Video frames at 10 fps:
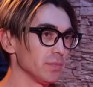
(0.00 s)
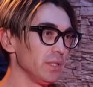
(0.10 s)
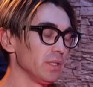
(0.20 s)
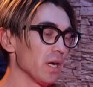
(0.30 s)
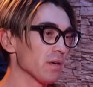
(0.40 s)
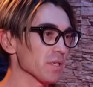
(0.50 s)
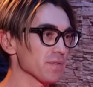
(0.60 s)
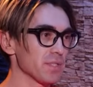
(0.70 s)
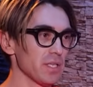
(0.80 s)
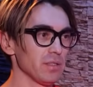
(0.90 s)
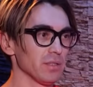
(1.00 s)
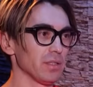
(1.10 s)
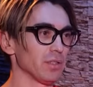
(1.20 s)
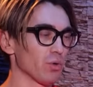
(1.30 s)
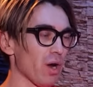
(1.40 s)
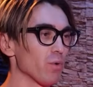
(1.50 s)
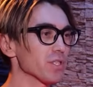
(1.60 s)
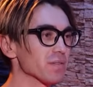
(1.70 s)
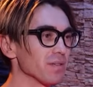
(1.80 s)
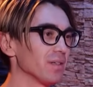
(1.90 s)
и как вас встретило
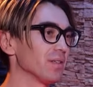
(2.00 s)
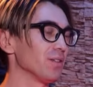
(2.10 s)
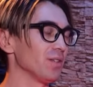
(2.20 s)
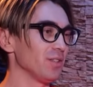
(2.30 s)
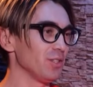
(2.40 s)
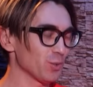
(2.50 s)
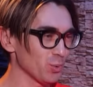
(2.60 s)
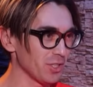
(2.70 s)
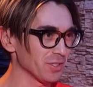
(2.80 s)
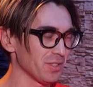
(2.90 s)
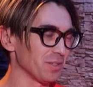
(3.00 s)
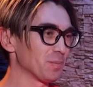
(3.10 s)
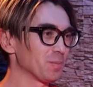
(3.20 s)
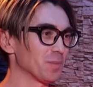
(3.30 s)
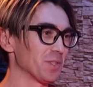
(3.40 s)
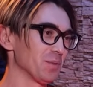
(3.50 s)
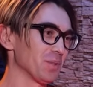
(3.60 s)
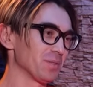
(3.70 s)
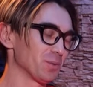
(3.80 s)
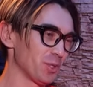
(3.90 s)
руководство и студенты
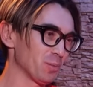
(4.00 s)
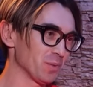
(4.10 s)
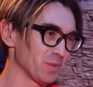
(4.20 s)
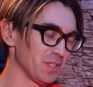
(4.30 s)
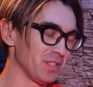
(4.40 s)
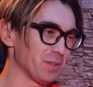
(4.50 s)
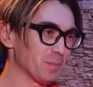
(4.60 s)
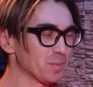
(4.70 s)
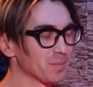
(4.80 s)
этого учебного заведения?